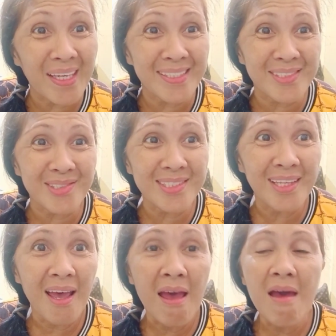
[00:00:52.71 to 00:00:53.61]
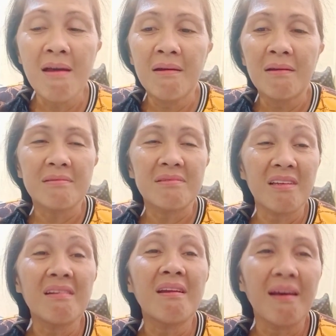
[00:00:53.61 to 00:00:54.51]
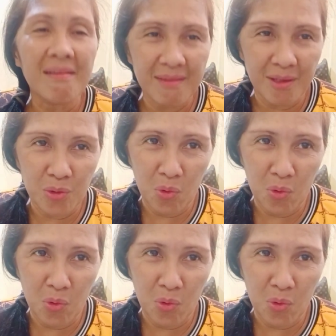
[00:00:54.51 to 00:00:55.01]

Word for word: pesos tingnan natin